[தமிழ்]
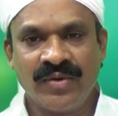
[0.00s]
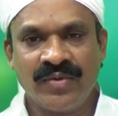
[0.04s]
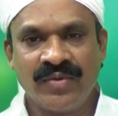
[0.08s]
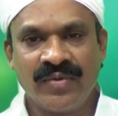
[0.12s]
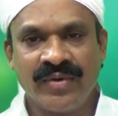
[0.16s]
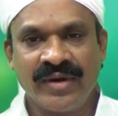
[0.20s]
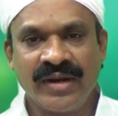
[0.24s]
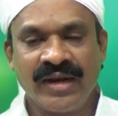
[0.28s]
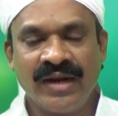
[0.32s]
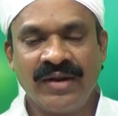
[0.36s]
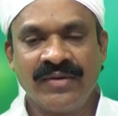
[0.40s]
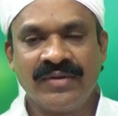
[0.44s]

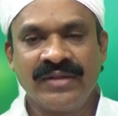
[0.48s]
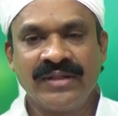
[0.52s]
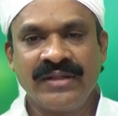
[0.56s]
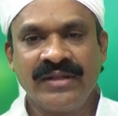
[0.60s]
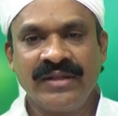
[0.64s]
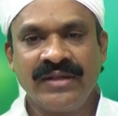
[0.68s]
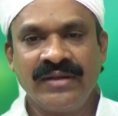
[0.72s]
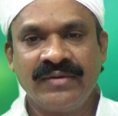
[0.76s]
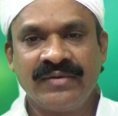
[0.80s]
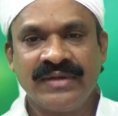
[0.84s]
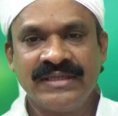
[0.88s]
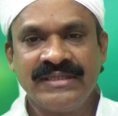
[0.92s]
உடலை
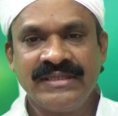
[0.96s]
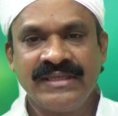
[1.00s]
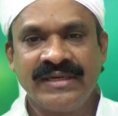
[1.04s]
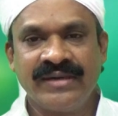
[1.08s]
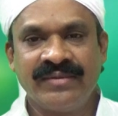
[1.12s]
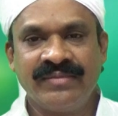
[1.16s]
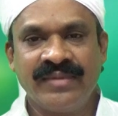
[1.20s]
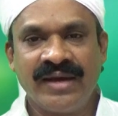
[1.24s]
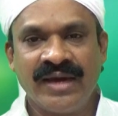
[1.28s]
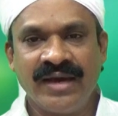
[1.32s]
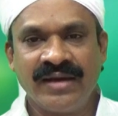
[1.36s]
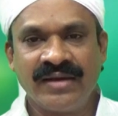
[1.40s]
வந்து
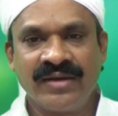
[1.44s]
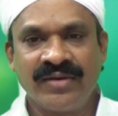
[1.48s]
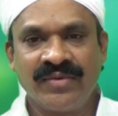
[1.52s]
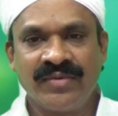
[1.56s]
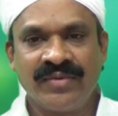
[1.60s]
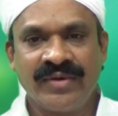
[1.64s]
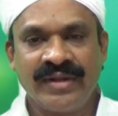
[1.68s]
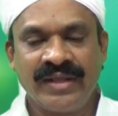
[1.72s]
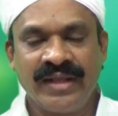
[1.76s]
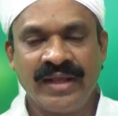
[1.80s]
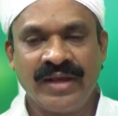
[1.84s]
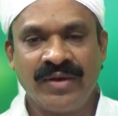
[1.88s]
வஜ்ரமாக
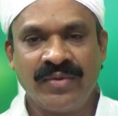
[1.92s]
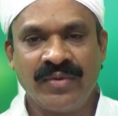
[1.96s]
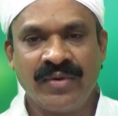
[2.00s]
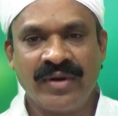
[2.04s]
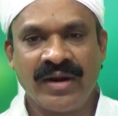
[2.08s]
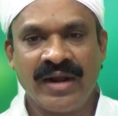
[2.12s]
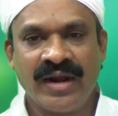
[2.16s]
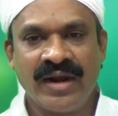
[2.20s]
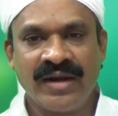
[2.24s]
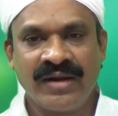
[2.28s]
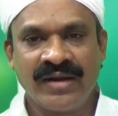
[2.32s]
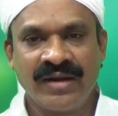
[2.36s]
ஆக்கக்கூடிய ஒரு
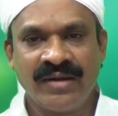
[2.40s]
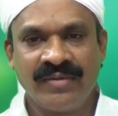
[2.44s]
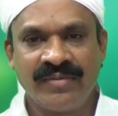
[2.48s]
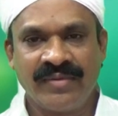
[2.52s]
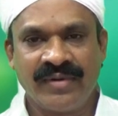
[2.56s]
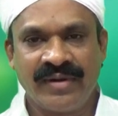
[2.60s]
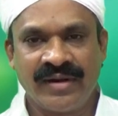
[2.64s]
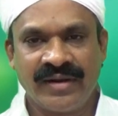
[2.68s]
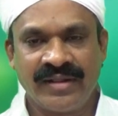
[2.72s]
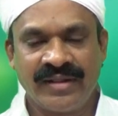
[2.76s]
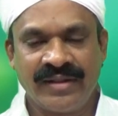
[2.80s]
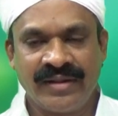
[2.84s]
ஆற்றல்
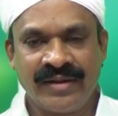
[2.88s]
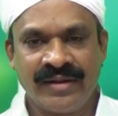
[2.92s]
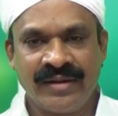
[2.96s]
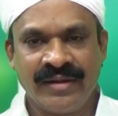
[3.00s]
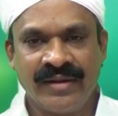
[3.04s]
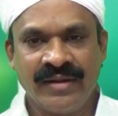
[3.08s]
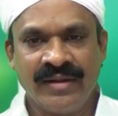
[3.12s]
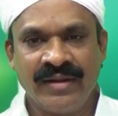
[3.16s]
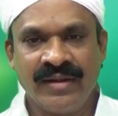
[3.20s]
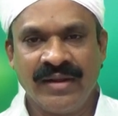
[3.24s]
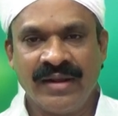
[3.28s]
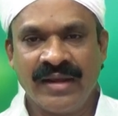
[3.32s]
பெற்றது
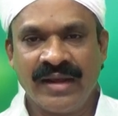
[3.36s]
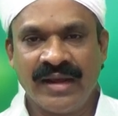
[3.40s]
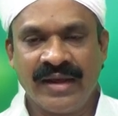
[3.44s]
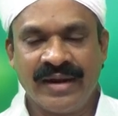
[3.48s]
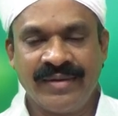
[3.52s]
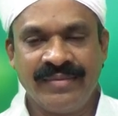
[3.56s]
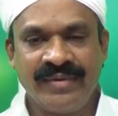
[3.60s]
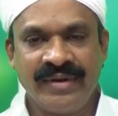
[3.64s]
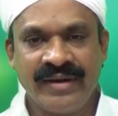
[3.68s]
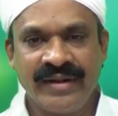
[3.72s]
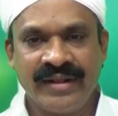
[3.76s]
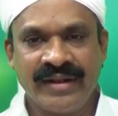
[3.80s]

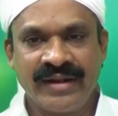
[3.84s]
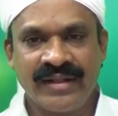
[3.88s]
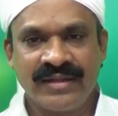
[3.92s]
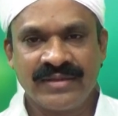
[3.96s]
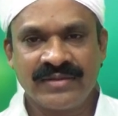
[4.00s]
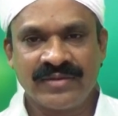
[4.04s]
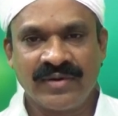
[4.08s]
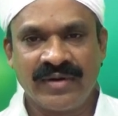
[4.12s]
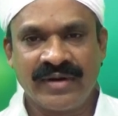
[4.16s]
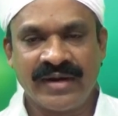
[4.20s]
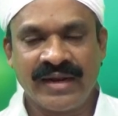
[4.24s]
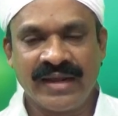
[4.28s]
அப்படிங்கிறத
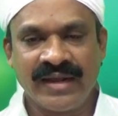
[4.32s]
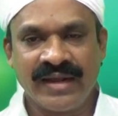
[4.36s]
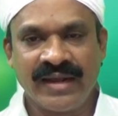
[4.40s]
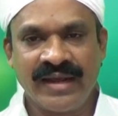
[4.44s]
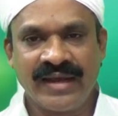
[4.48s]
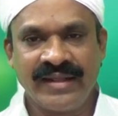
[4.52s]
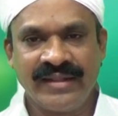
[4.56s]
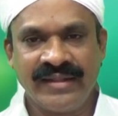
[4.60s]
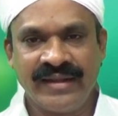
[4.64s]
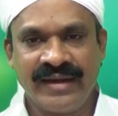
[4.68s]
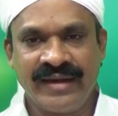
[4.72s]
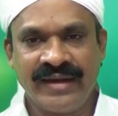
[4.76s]
சொல்கிறாங்க
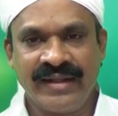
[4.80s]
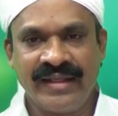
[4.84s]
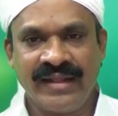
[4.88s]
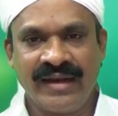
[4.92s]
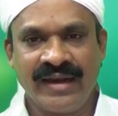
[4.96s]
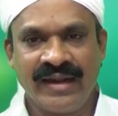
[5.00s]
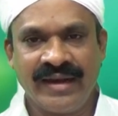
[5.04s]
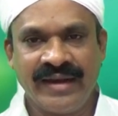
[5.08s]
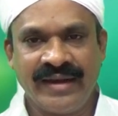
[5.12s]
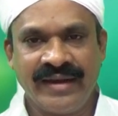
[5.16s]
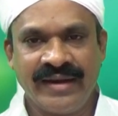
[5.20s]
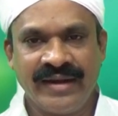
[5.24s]
அது
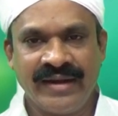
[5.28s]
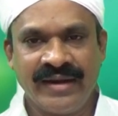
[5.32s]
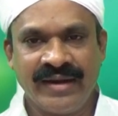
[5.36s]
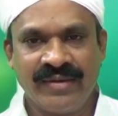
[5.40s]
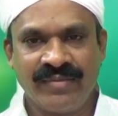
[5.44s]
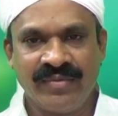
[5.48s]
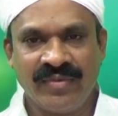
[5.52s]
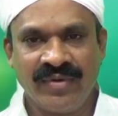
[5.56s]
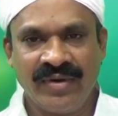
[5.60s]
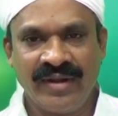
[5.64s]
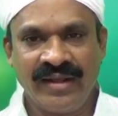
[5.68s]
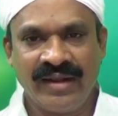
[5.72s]
என்னதெல்லாம் என்னென்ன
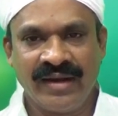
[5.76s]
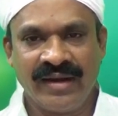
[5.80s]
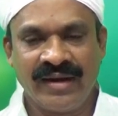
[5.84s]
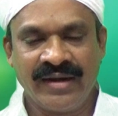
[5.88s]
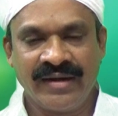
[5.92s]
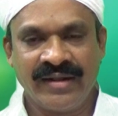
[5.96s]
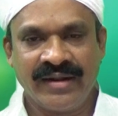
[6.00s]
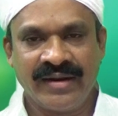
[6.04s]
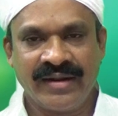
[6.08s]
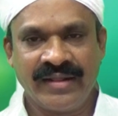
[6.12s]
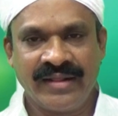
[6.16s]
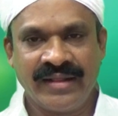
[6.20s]

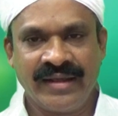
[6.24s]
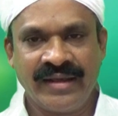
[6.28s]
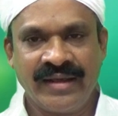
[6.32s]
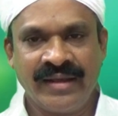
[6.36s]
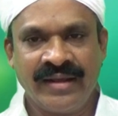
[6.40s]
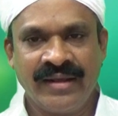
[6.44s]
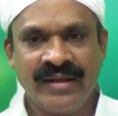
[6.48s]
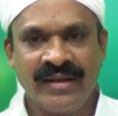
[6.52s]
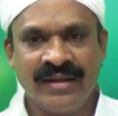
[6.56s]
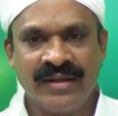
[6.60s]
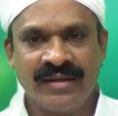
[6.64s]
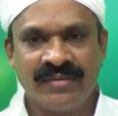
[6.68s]
மூலிகளாங்கிறத
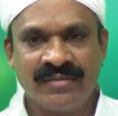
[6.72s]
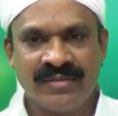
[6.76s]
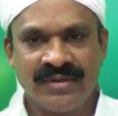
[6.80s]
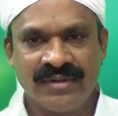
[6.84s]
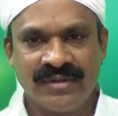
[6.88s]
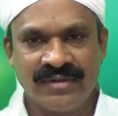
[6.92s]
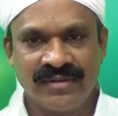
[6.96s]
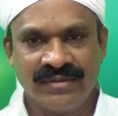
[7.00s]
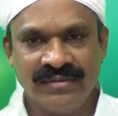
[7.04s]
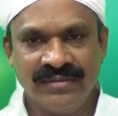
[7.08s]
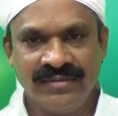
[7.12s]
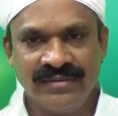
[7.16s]

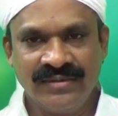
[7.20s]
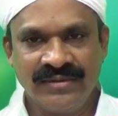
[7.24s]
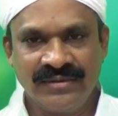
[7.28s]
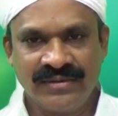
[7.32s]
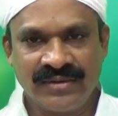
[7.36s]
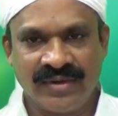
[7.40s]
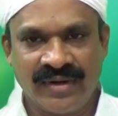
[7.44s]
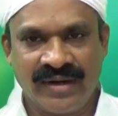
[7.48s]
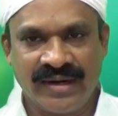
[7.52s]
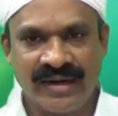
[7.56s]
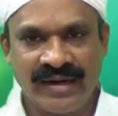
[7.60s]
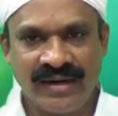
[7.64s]

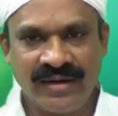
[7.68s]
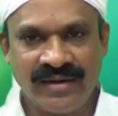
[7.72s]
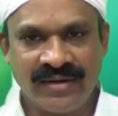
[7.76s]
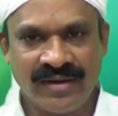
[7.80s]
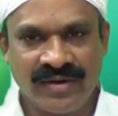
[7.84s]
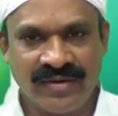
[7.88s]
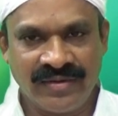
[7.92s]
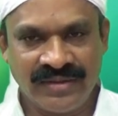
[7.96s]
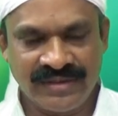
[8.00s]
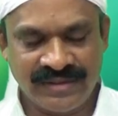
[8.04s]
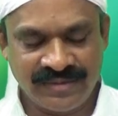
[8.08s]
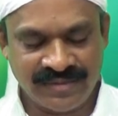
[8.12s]
சொல்கிறேன்
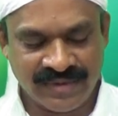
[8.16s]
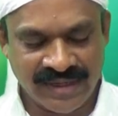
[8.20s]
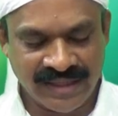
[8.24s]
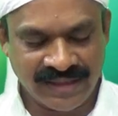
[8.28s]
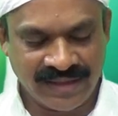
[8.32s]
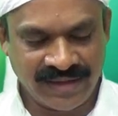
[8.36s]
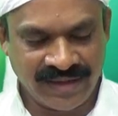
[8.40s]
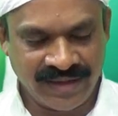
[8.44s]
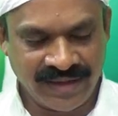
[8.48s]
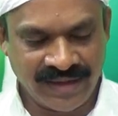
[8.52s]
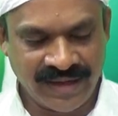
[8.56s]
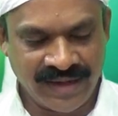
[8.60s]
கவனித்து
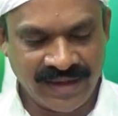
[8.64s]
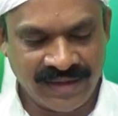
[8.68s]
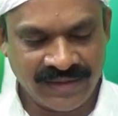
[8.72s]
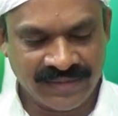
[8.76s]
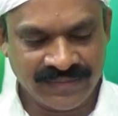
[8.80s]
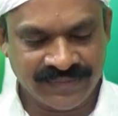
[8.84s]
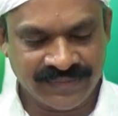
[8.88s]
பார்த்துக்குங்க